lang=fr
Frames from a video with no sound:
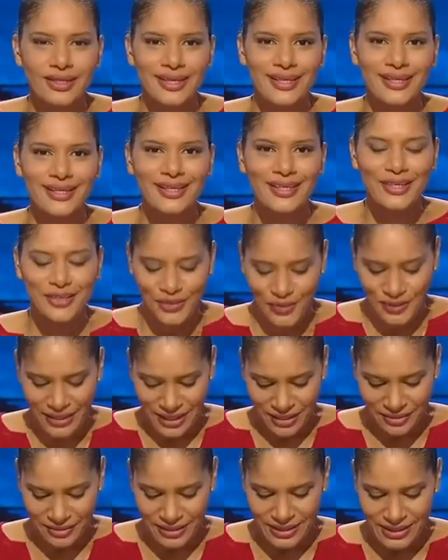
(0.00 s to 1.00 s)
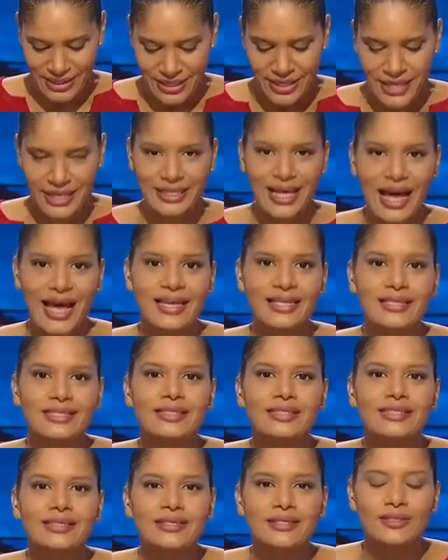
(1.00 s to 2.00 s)
Et notre invité est
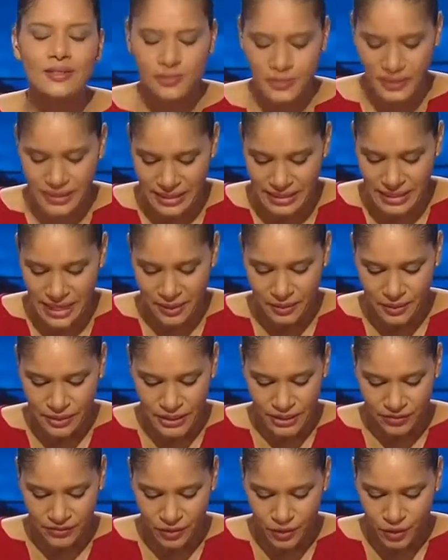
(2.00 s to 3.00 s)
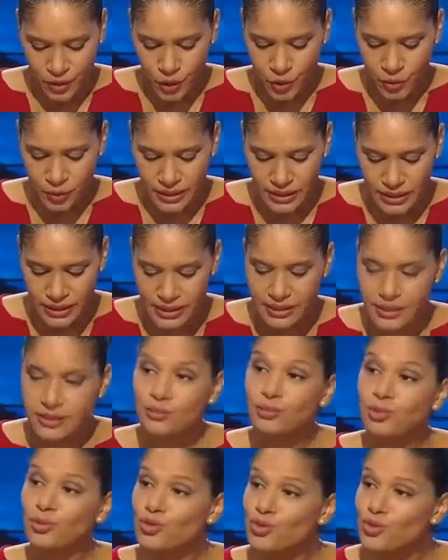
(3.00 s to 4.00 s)
Alix euh, Bicep, chef
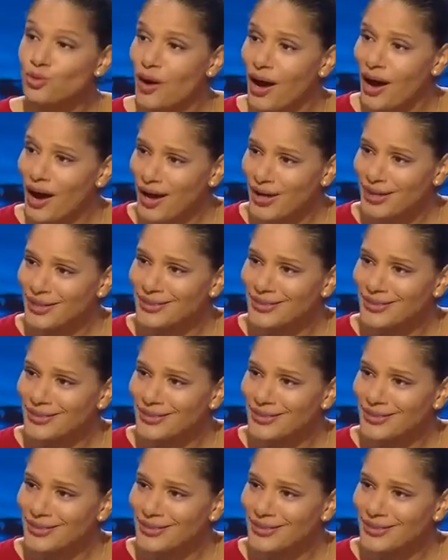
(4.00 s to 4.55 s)
d'entreprise. Bonsoir.